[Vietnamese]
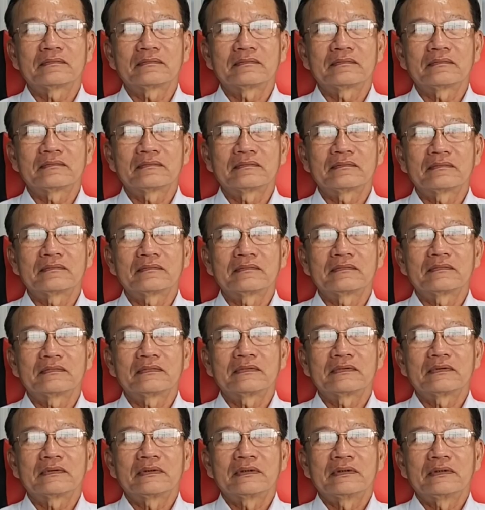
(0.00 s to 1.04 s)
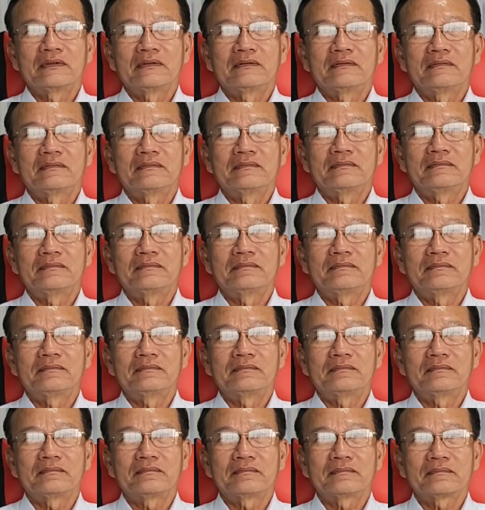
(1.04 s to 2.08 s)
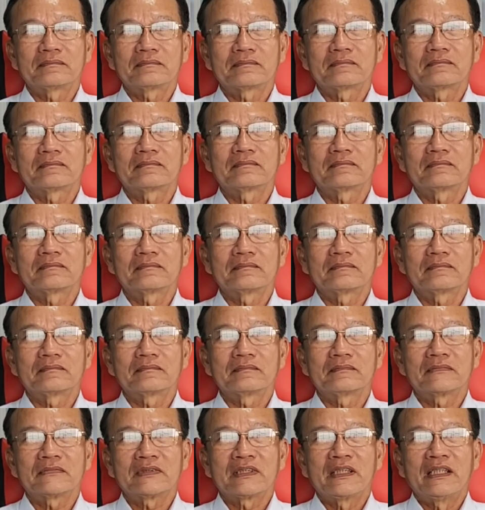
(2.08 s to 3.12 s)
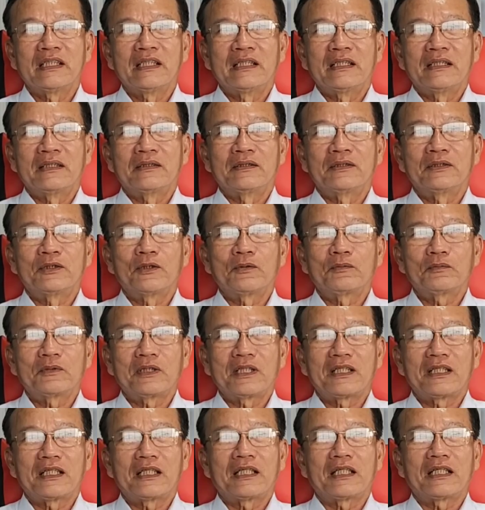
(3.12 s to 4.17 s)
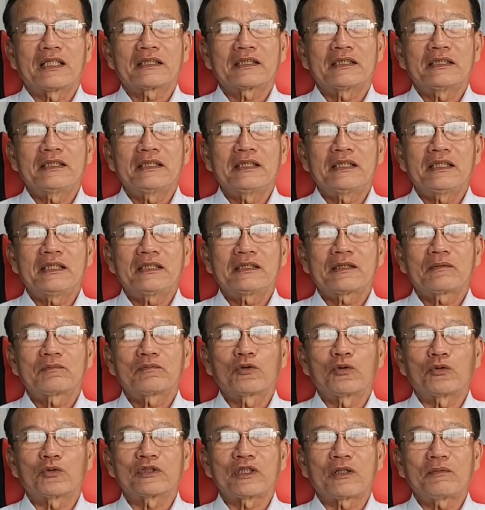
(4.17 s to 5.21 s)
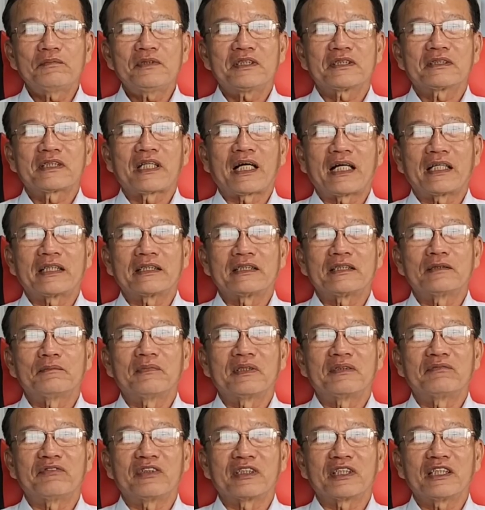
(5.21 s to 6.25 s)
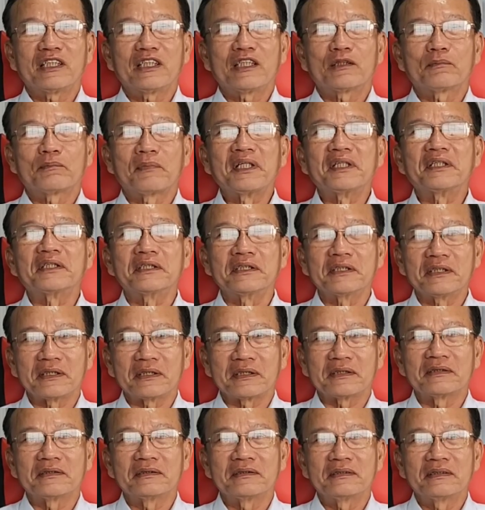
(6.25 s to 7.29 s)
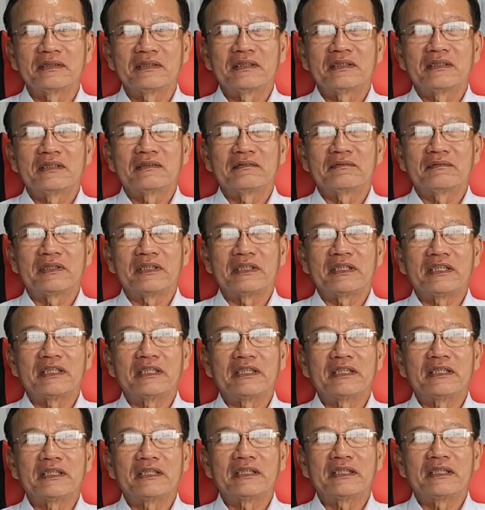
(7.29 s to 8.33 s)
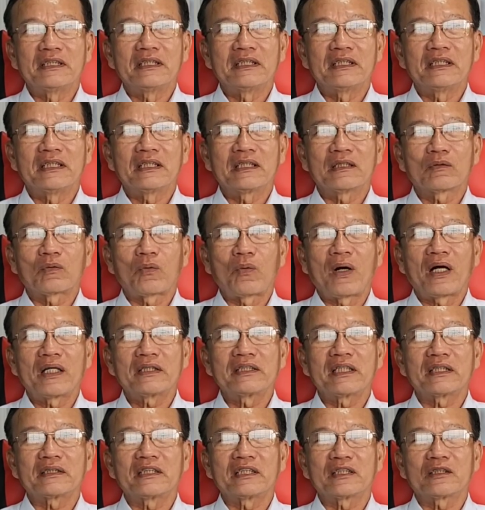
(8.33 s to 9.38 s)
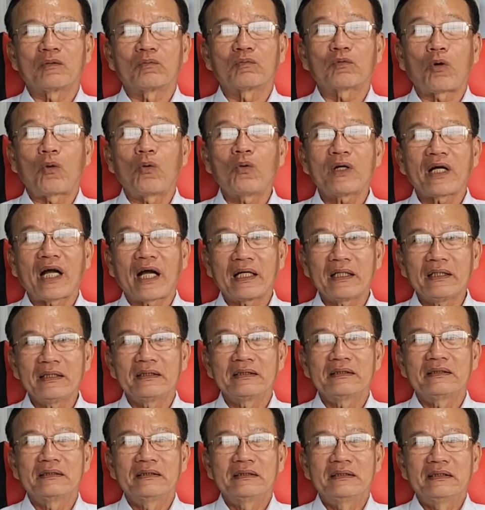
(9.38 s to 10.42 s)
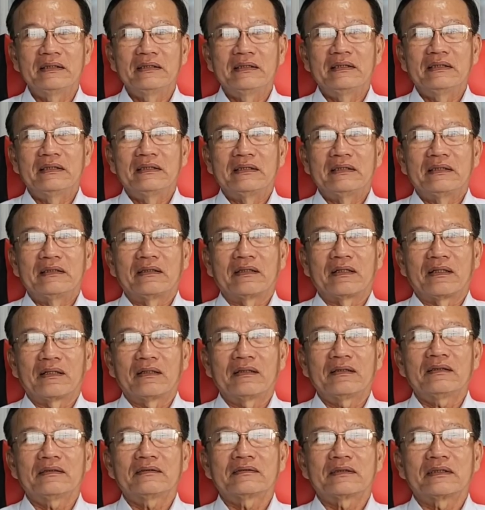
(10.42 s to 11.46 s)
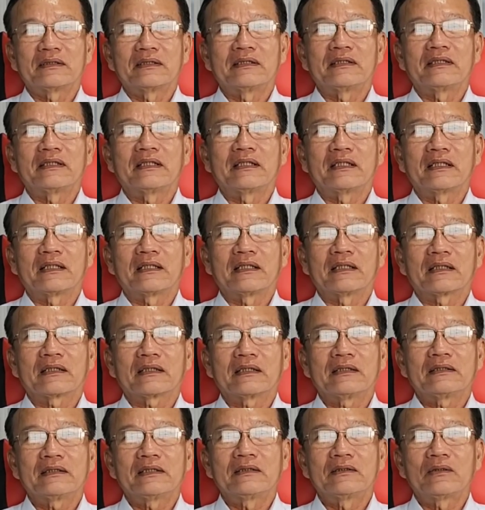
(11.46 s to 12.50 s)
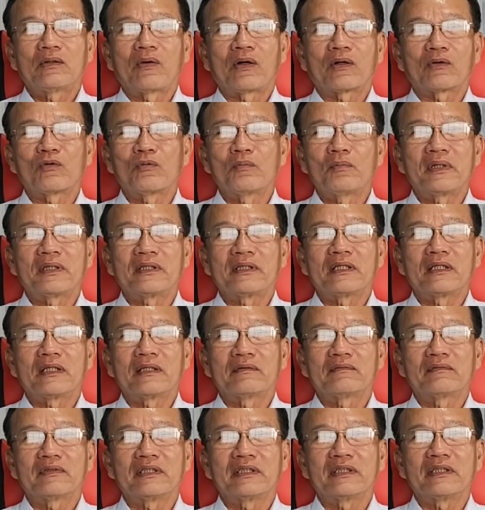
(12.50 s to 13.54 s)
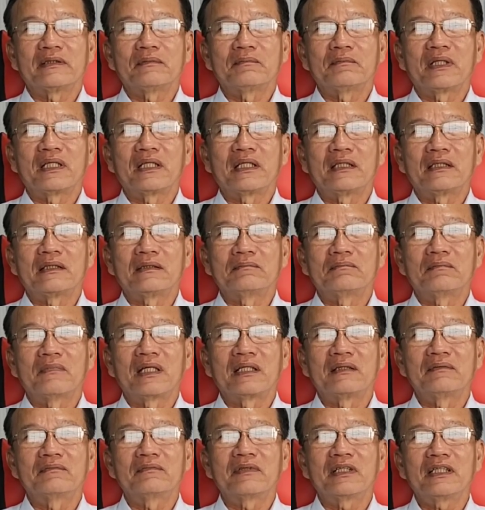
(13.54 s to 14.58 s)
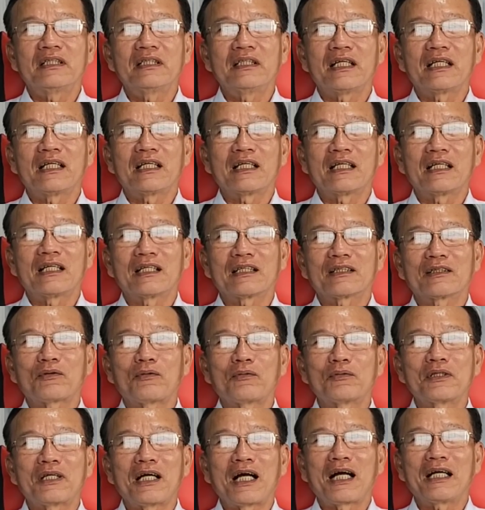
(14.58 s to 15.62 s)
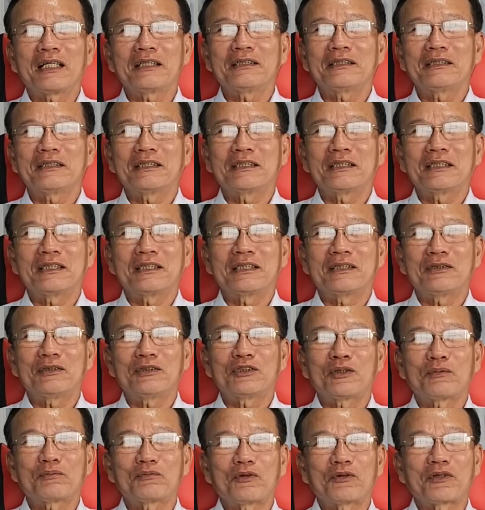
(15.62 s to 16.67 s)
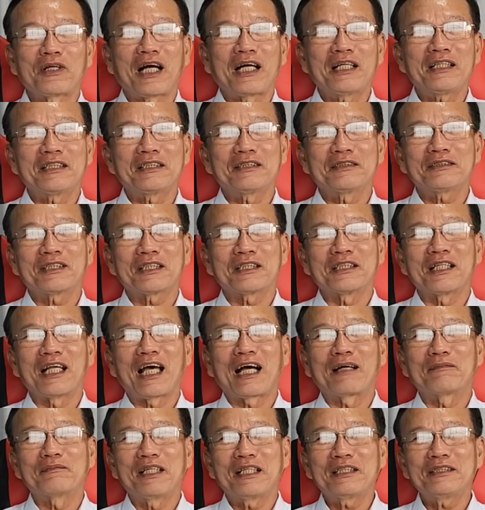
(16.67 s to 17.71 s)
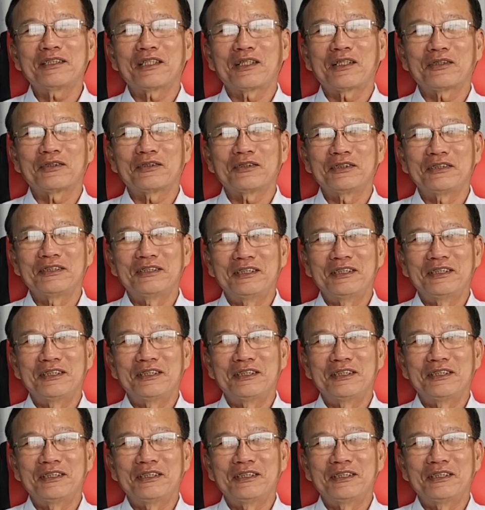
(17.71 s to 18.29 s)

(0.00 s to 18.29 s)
tại của anh không và có gì trở ngại với anh không nói chung là cái ờ, trong cuộc sống hiện tại thì mình vẫn ờ, bình thường yeah. Dạ. vì ờ, qua dịch thì cũng cố gắng đó thì cái sinh hoạt của mình vì mình mình với là con gái thì thì nói chung con gái thì anh tự làm hết rồi